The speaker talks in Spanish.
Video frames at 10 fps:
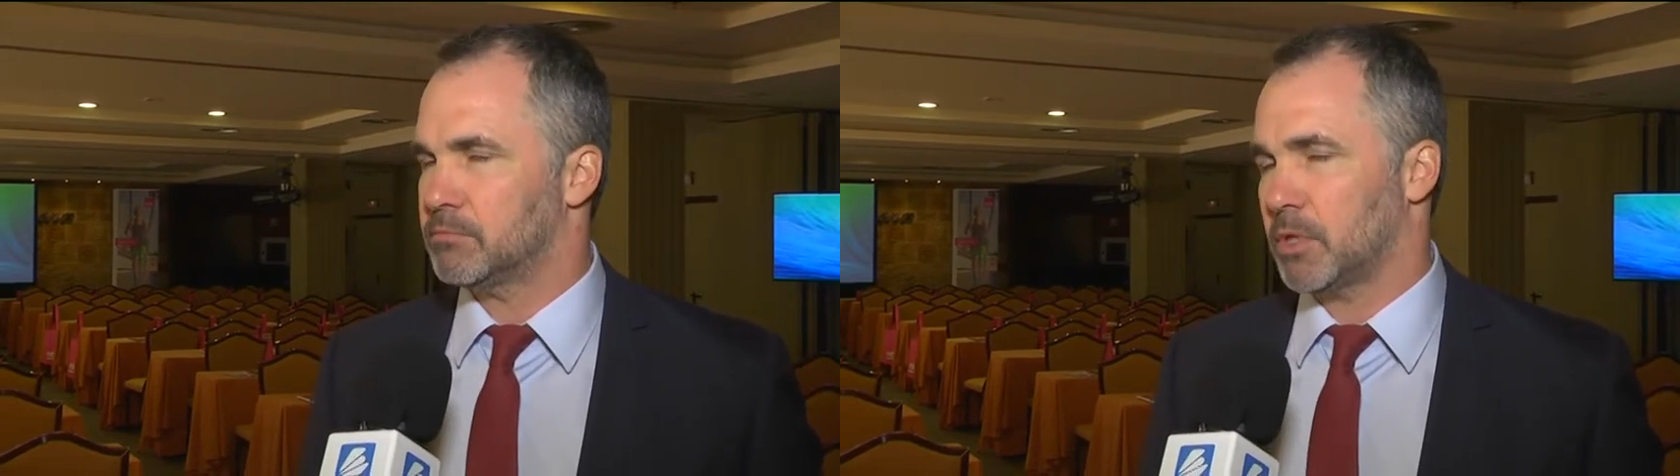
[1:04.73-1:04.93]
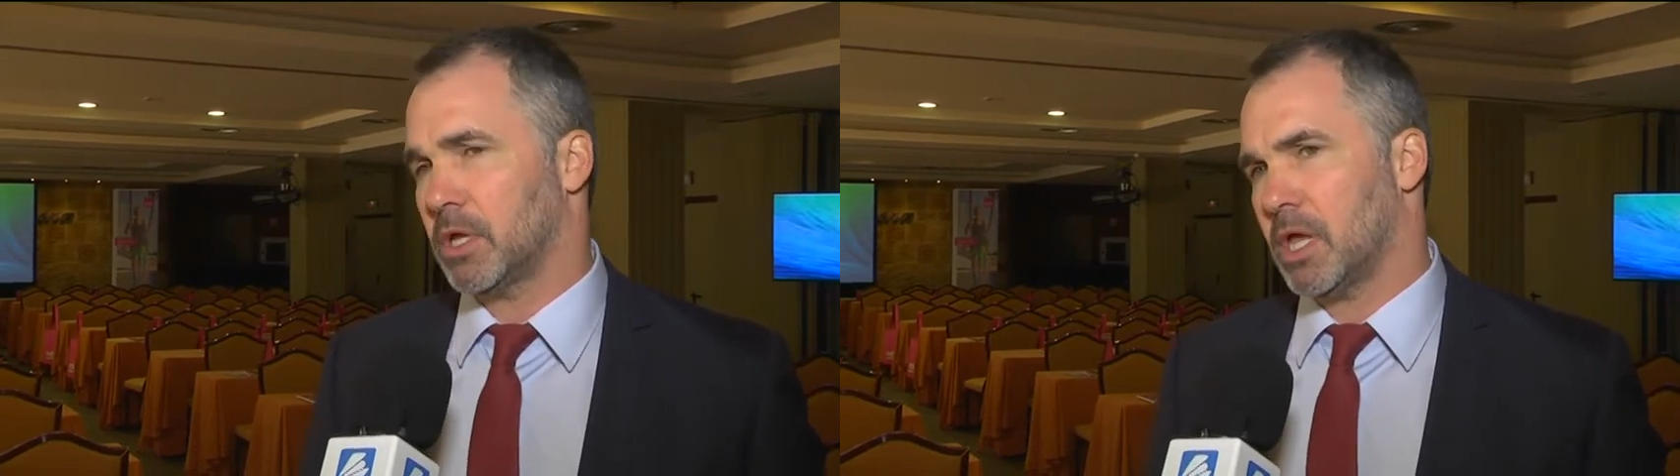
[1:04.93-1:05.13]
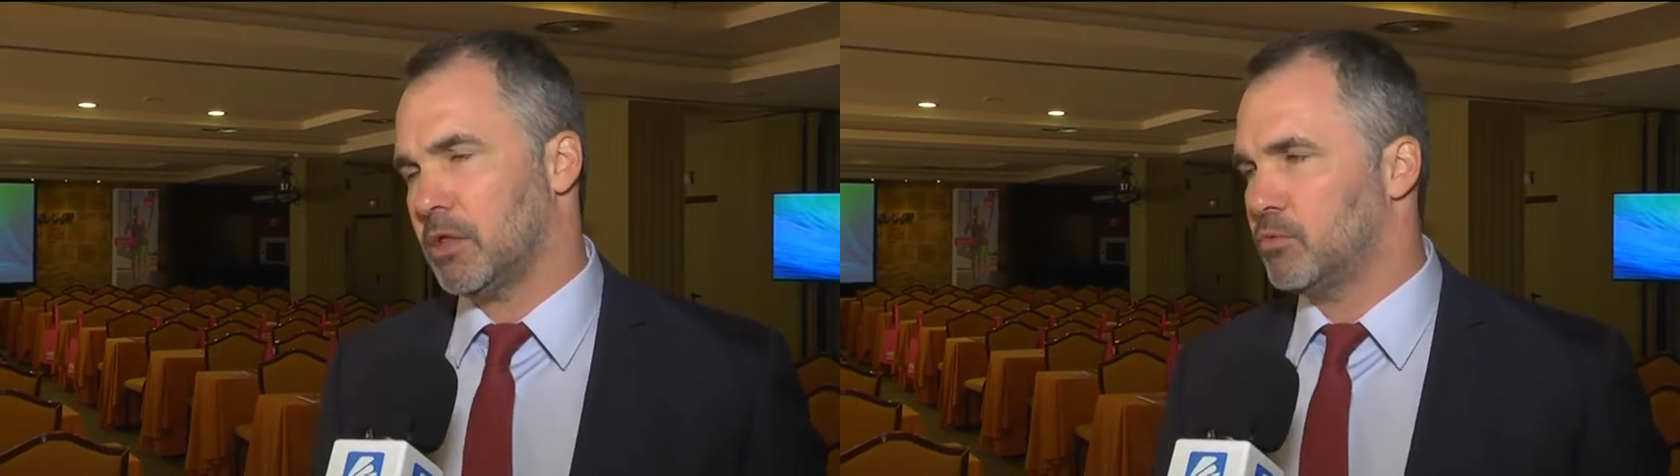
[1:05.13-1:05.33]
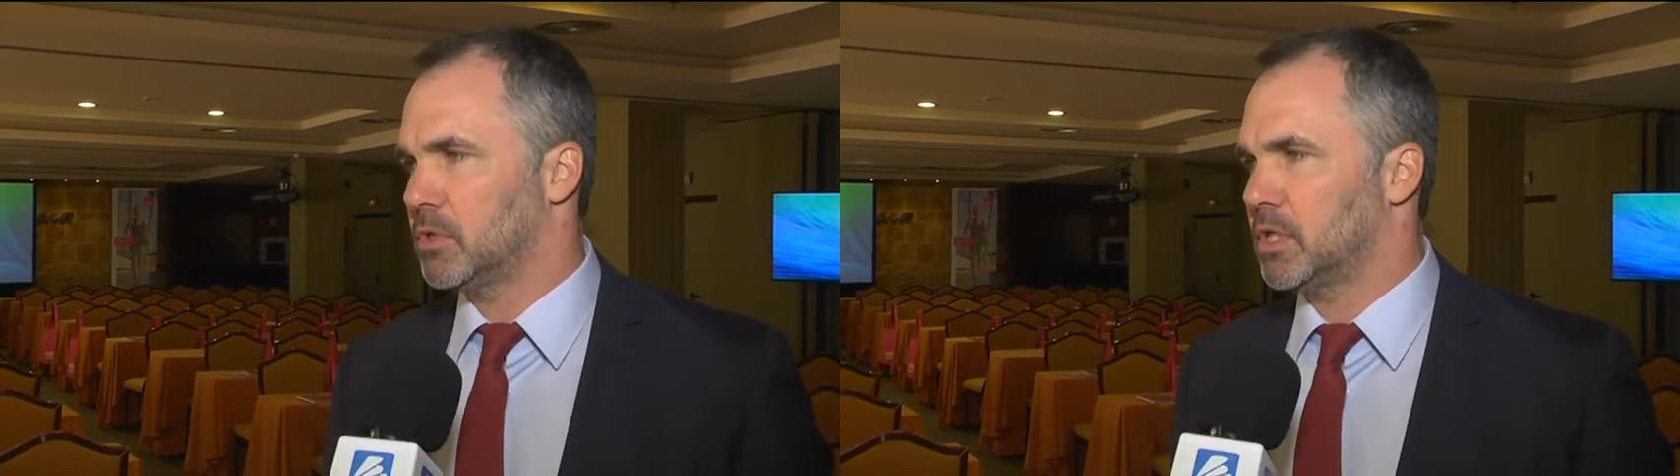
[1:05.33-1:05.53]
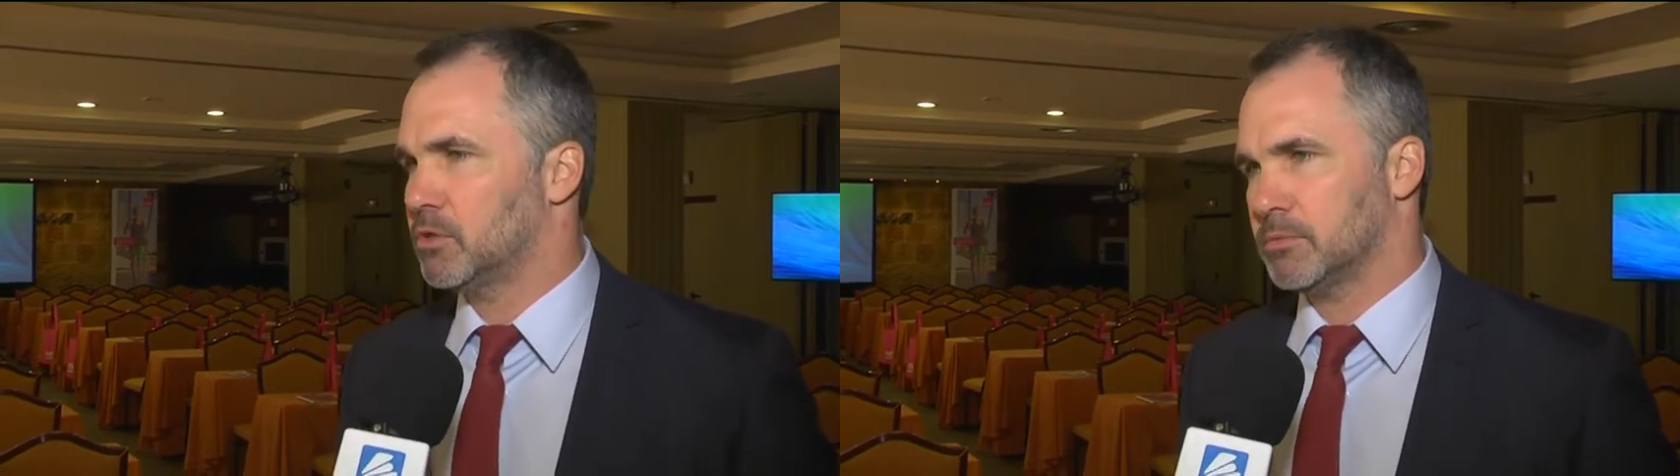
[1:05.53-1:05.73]
pero cada
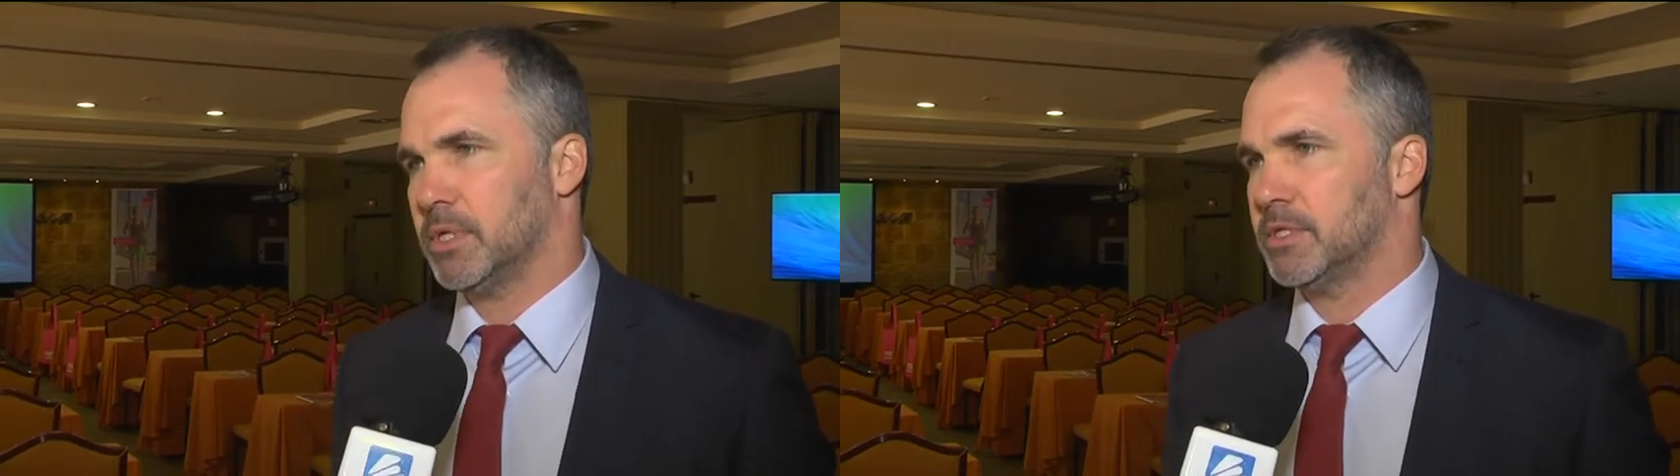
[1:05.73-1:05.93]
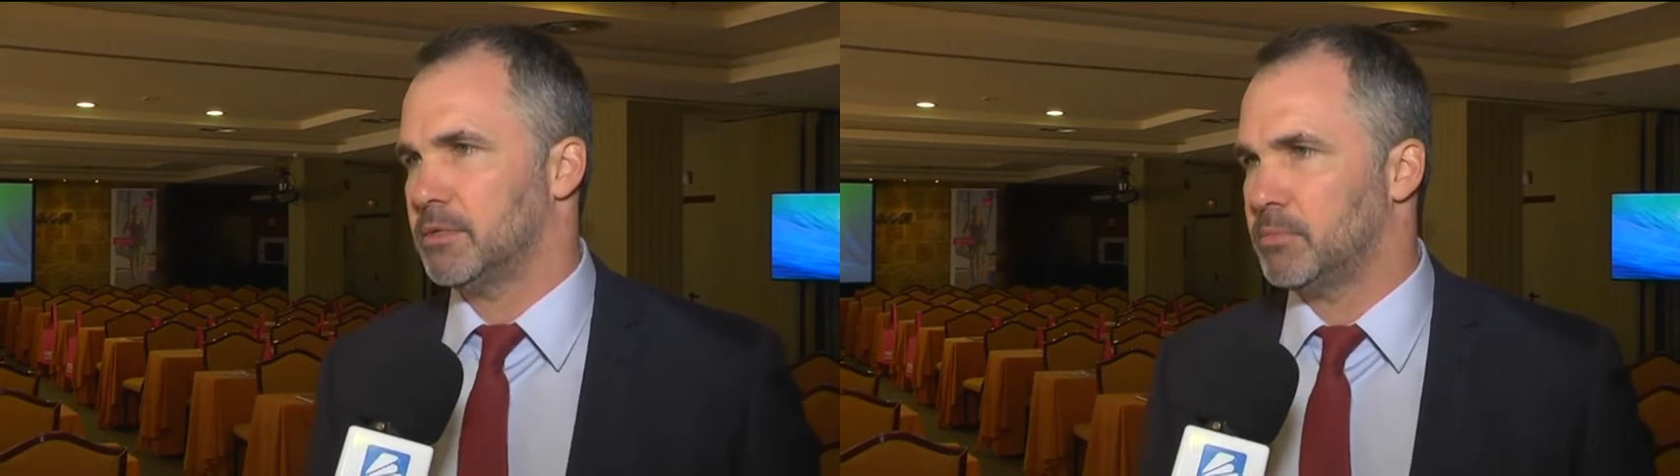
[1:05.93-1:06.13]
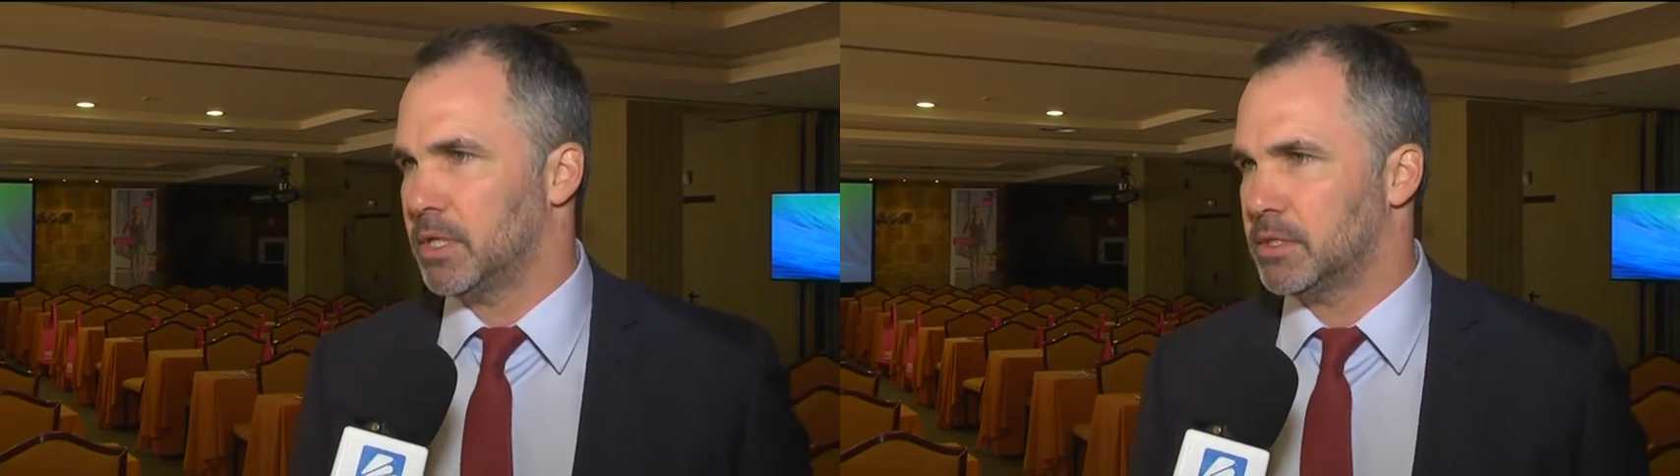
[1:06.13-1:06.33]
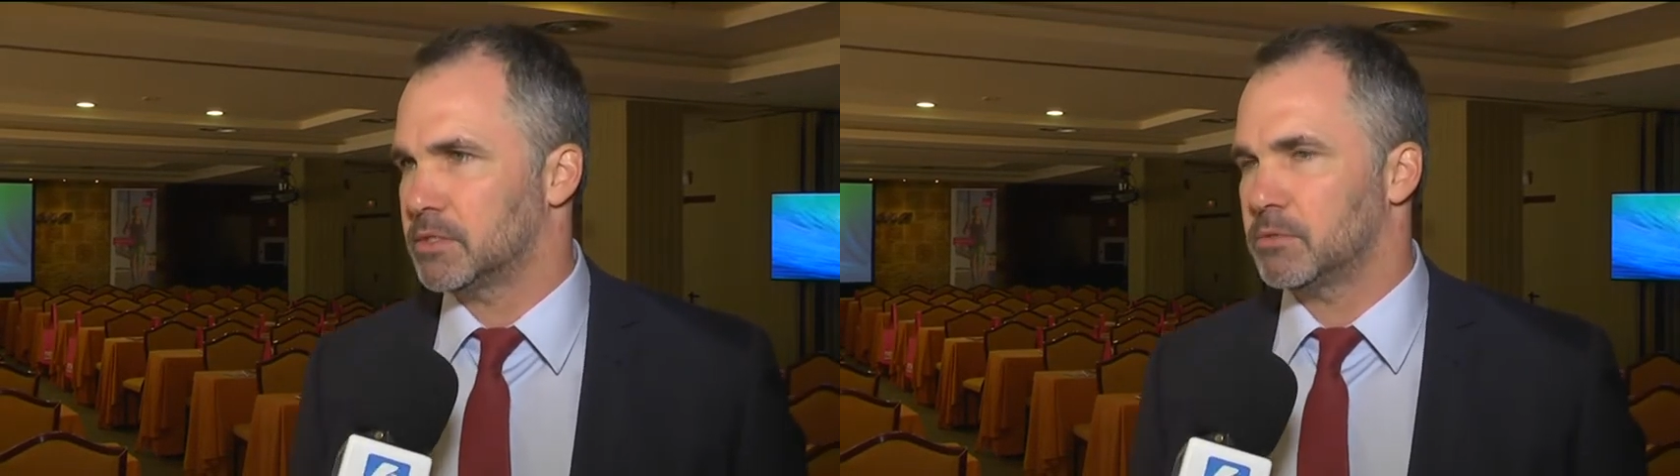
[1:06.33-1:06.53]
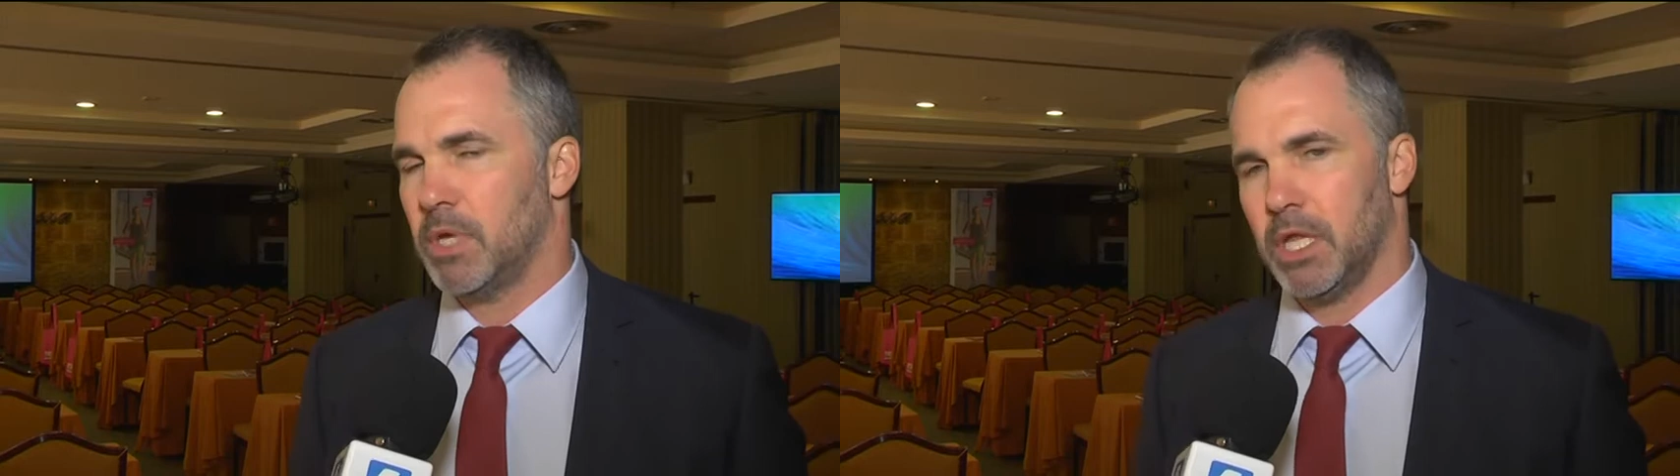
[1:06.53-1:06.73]
uno de los
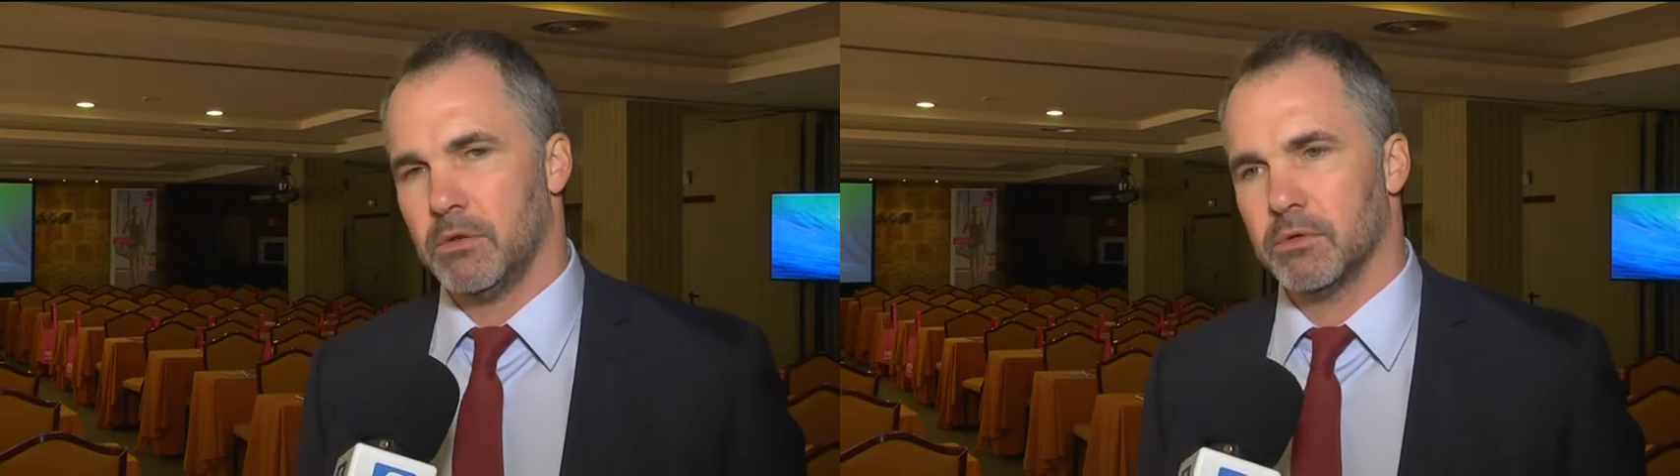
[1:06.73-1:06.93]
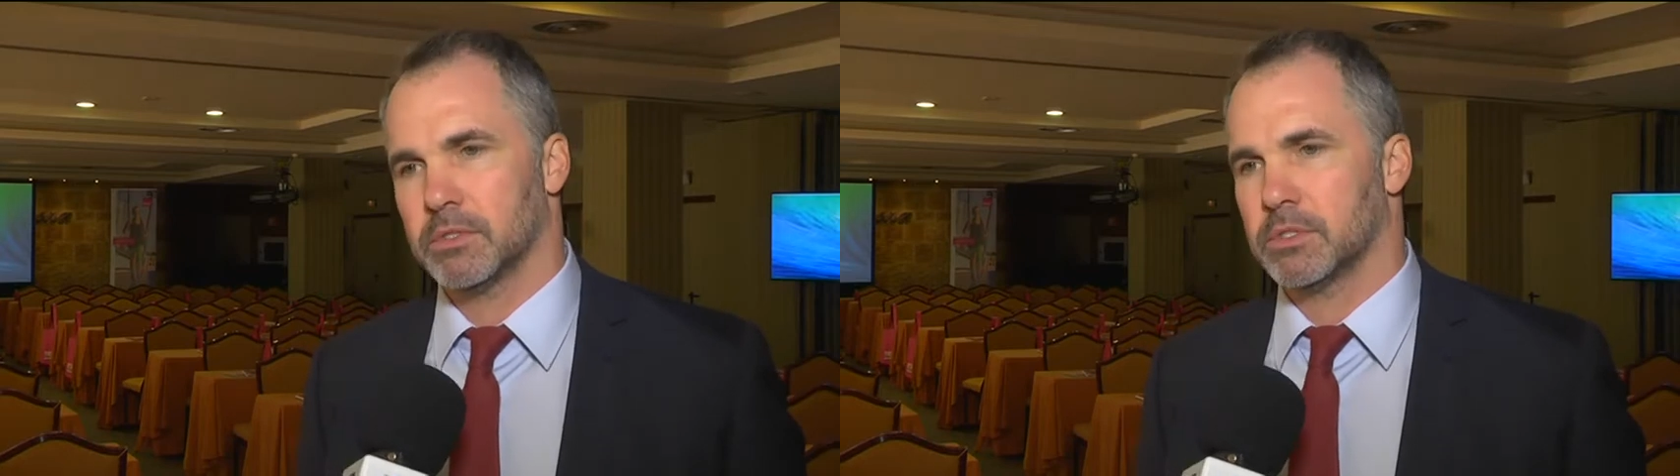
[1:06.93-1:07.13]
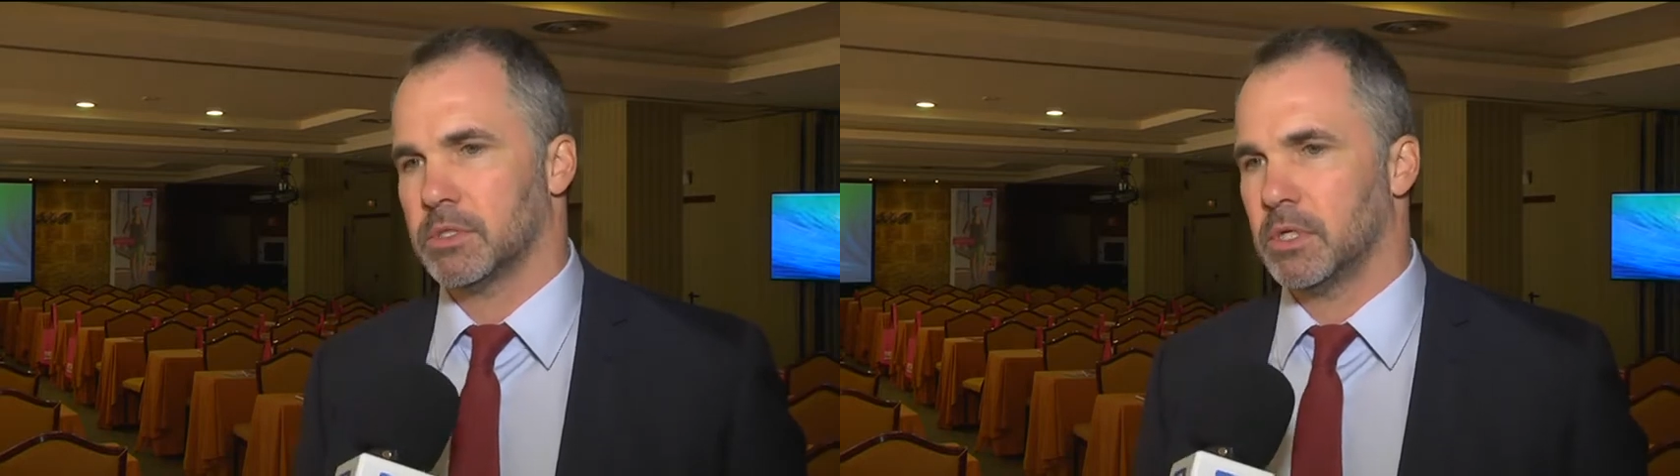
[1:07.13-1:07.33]
participantes, médicos,